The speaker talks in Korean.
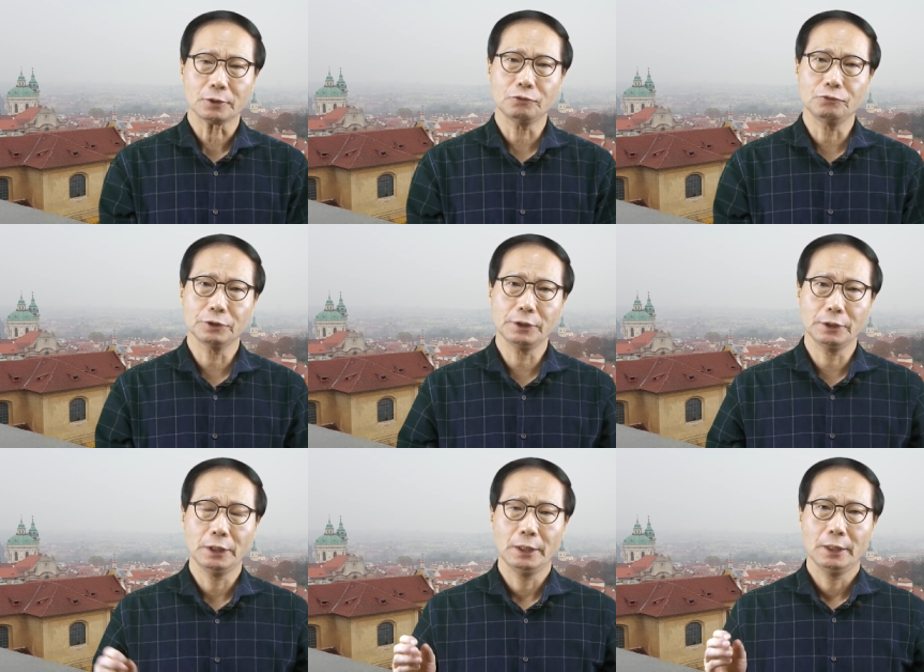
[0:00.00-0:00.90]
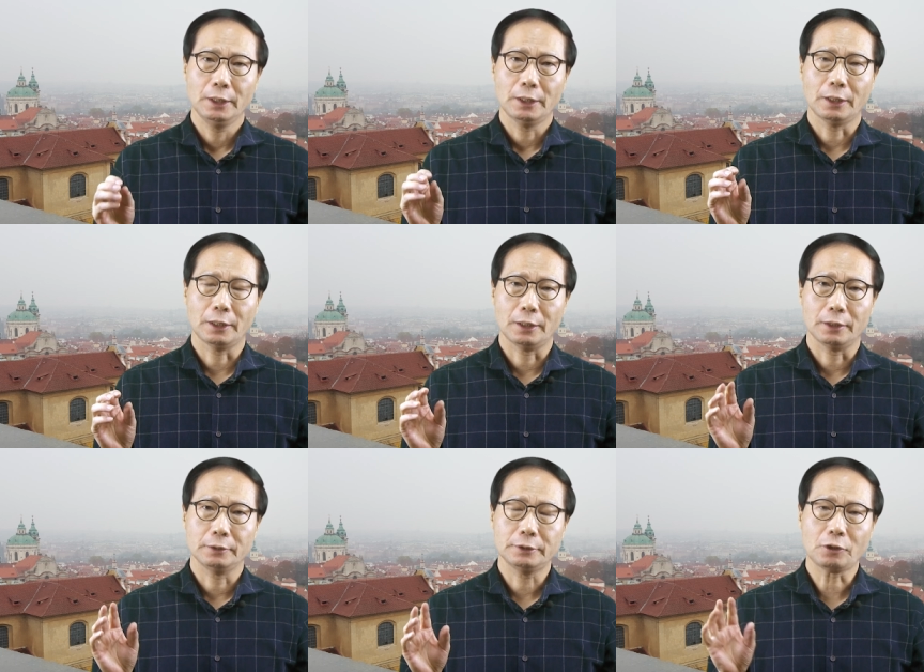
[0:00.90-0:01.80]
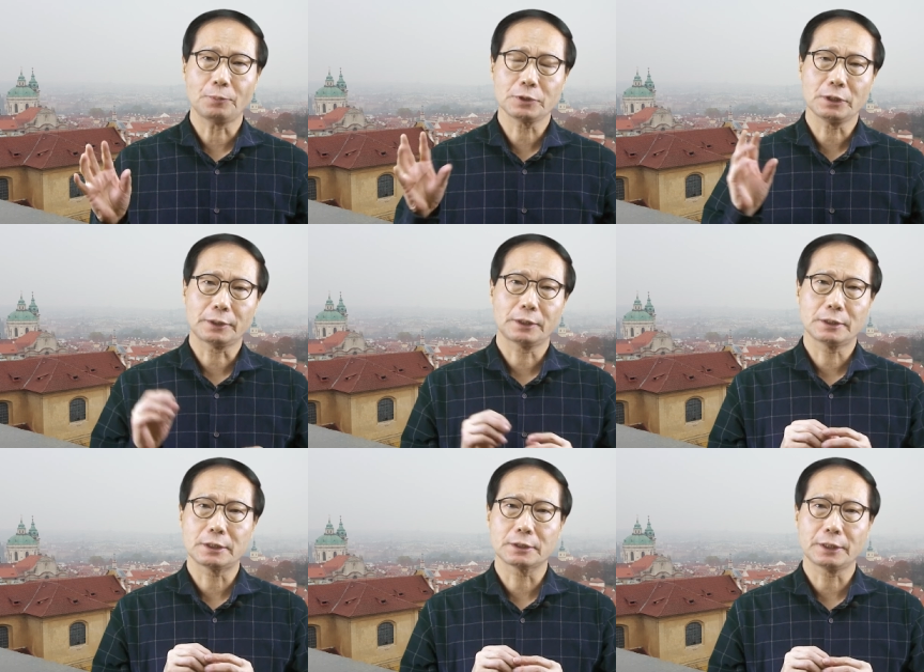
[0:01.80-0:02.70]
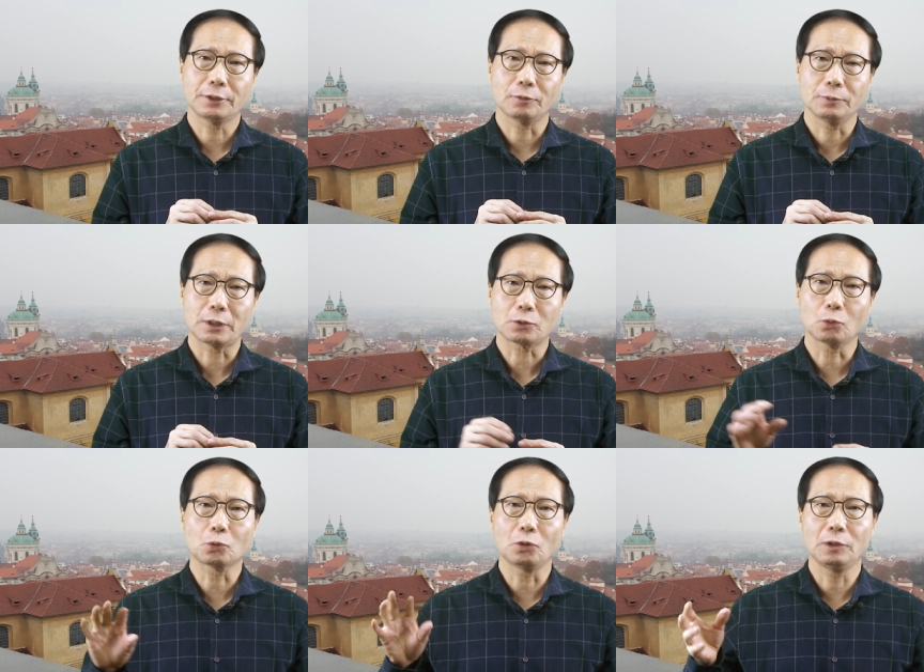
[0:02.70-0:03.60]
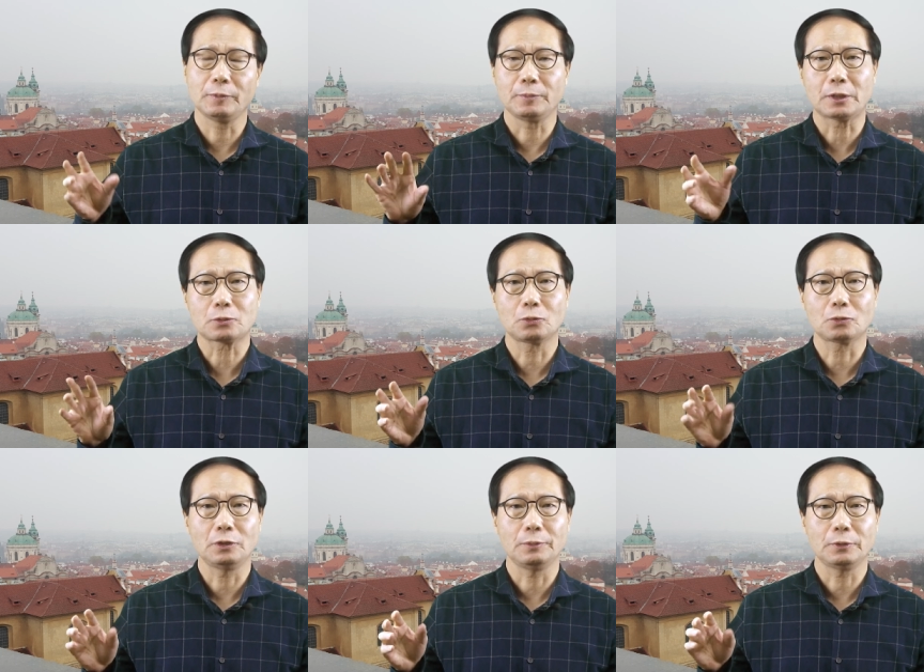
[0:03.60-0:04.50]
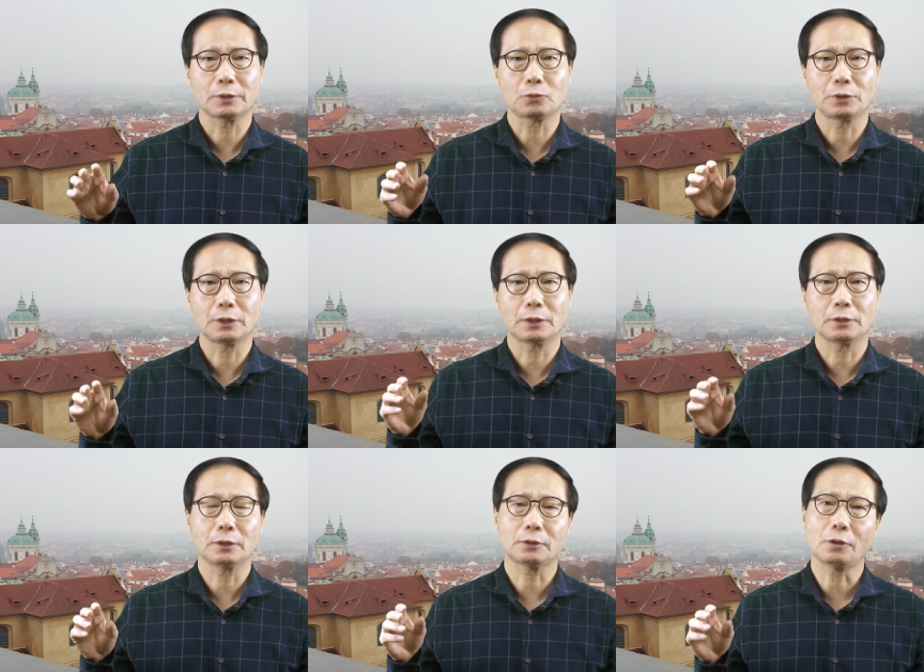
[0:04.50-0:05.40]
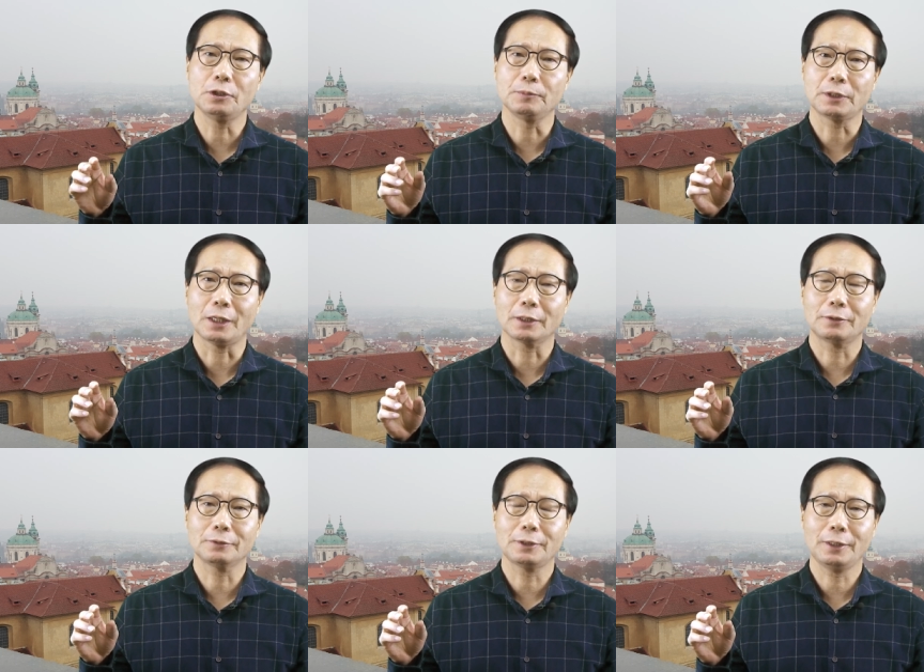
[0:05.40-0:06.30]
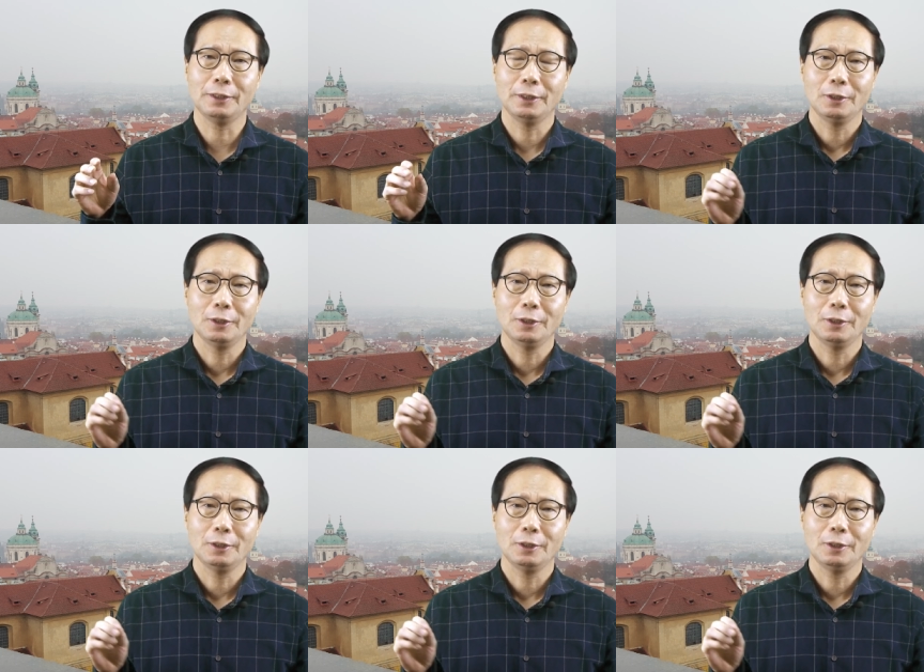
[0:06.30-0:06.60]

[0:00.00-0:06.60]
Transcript: 근육이 아, 이제 첫 번째 나타난 증상이 겁니다 손떨림입니다. 손떨림. 이렇게 손이 이렇게, 이렇게, 떨립니다. 그런데